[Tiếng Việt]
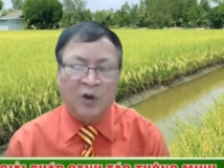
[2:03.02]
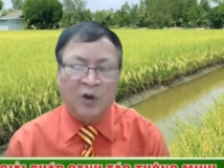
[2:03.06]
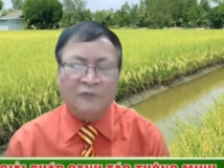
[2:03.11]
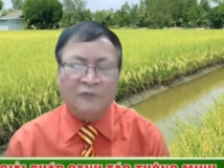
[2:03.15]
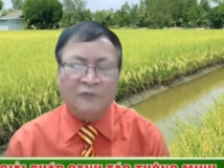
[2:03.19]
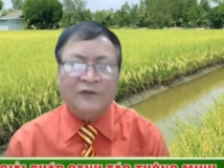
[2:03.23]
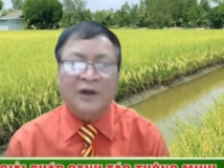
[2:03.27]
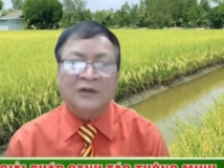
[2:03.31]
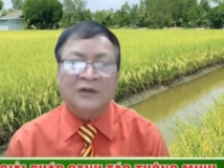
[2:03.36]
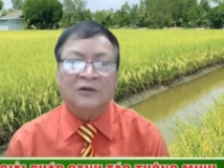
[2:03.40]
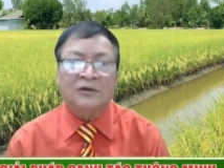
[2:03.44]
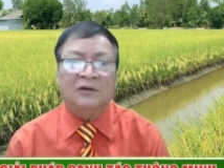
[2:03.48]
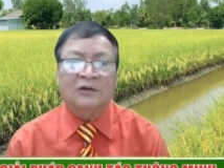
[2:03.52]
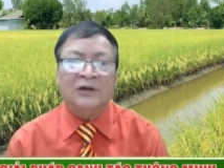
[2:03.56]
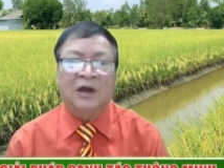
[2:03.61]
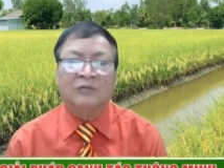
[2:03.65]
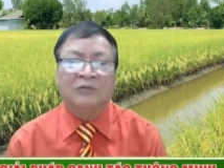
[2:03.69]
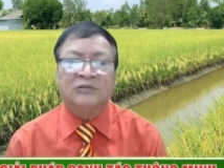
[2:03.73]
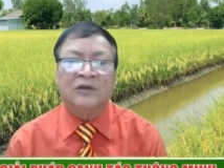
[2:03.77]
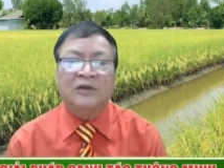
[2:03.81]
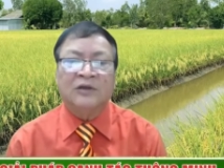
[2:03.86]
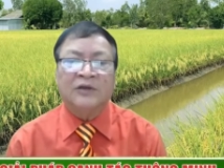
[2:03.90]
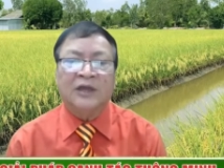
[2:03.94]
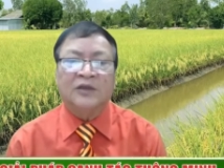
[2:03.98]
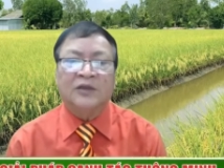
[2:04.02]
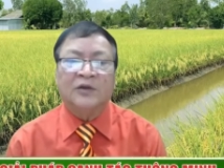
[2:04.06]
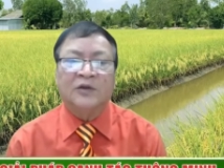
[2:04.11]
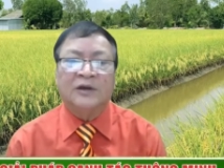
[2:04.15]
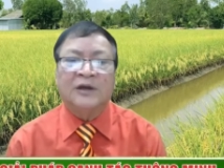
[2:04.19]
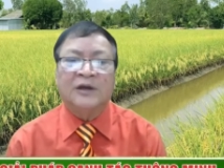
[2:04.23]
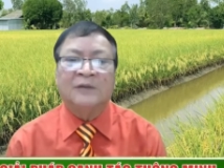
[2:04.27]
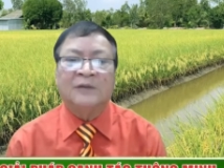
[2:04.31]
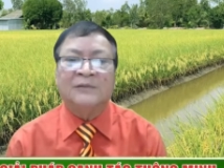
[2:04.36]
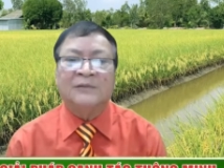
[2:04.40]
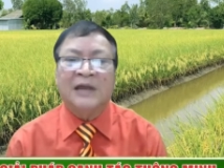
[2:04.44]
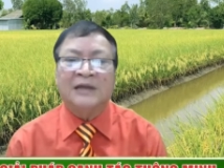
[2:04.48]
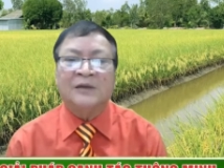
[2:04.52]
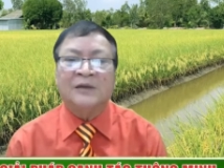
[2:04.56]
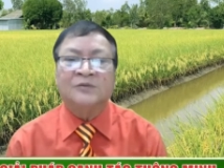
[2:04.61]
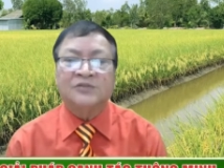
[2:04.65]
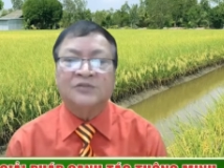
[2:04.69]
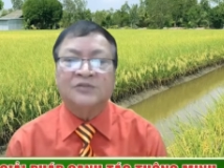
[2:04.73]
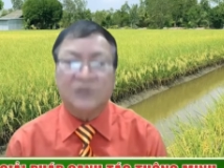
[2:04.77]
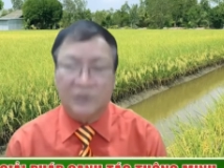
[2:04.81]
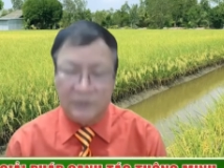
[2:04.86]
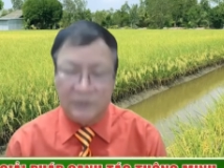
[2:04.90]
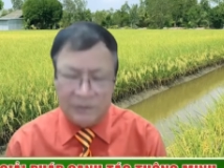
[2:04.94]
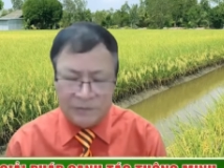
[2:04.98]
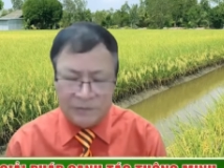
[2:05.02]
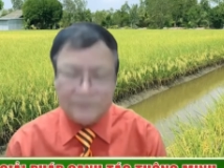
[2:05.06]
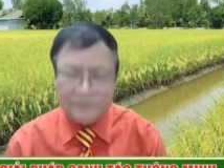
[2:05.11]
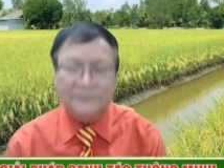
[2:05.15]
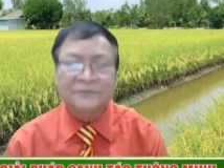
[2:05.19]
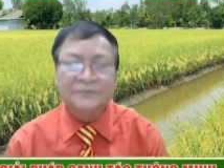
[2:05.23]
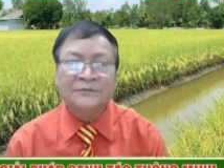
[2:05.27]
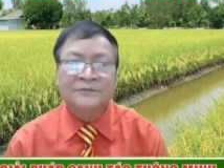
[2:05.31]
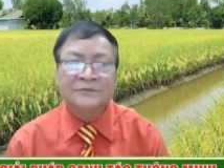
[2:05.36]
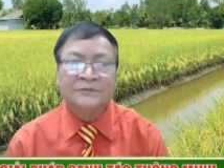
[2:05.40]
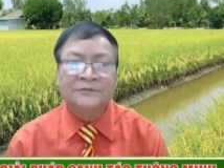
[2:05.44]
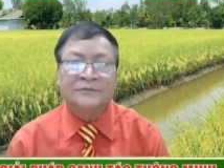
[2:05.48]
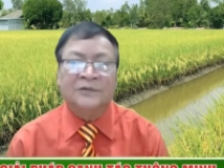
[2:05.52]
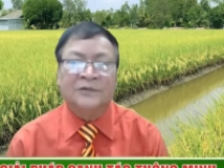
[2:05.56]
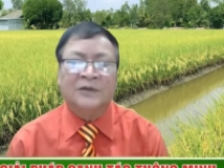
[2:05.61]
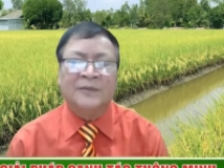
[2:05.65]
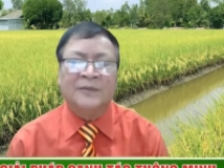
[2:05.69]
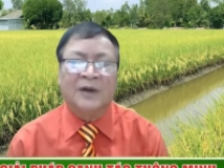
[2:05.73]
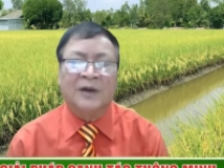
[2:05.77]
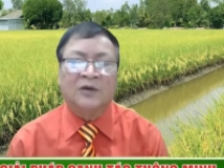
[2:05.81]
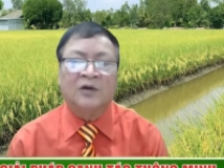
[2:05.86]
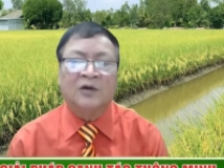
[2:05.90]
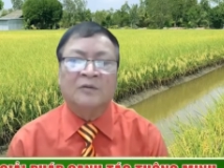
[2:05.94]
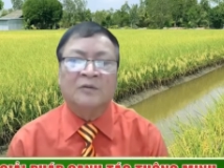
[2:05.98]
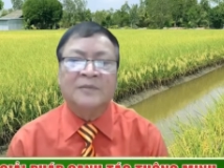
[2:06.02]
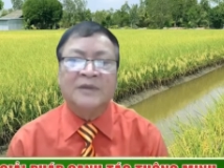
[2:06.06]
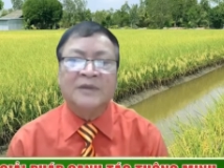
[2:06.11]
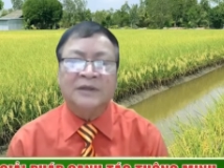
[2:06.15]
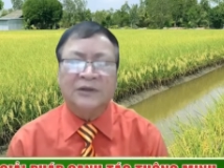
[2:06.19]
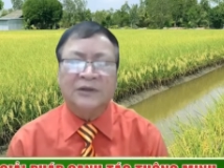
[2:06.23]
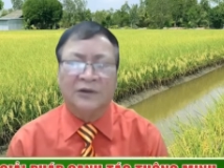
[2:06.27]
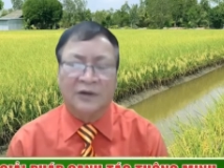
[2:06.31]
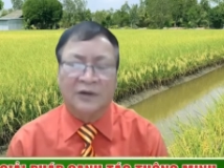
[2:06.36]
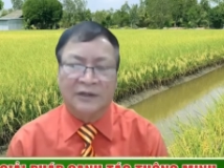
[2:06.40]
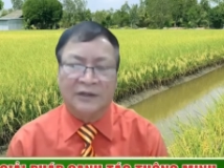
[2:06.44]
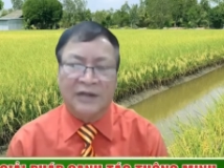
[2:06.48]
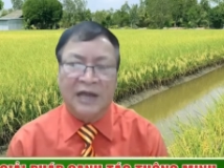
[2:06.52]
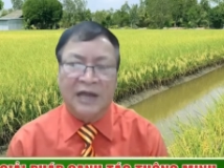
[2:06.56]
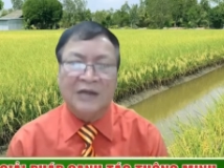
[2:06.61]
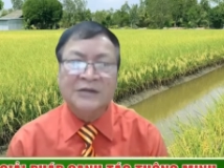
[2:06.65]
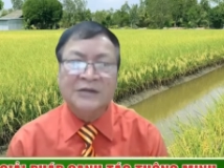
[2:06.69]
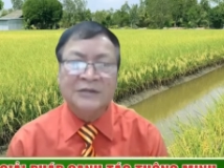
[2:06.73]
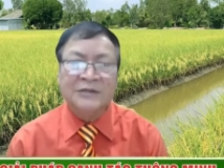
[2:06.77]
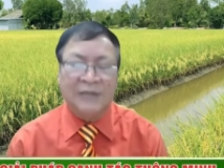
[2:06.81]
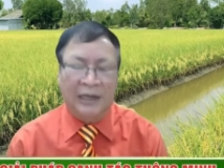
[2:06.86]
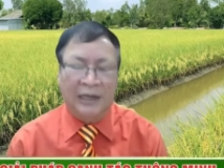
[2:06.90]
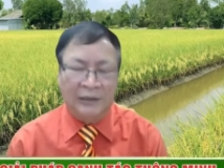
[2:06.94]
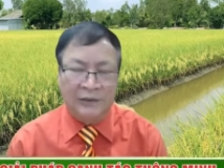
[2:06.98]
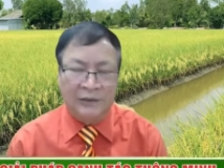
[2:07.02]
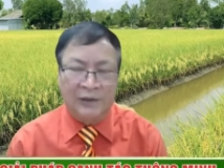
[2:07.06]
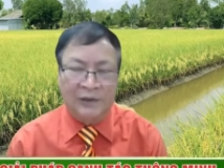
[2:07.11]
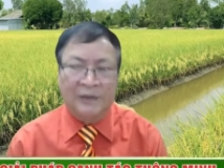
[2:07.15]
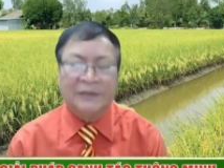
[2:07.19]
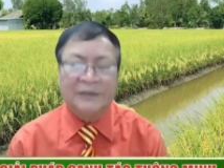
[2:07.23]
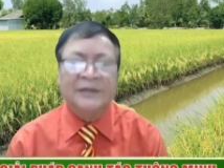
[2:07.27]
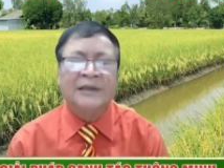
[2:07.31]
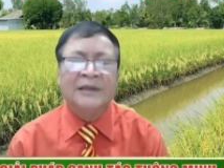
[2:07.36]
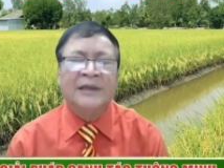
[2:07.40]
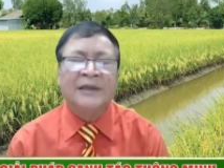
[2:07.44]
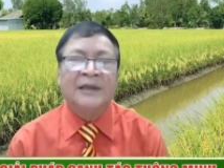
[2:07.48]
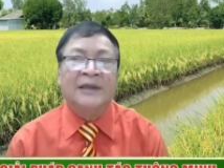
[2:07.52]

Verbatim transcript: sẽ bón phân đóng đồng theo kỹ thuật không ngày không số để bà con biết rồi đã hướng dẫn rồi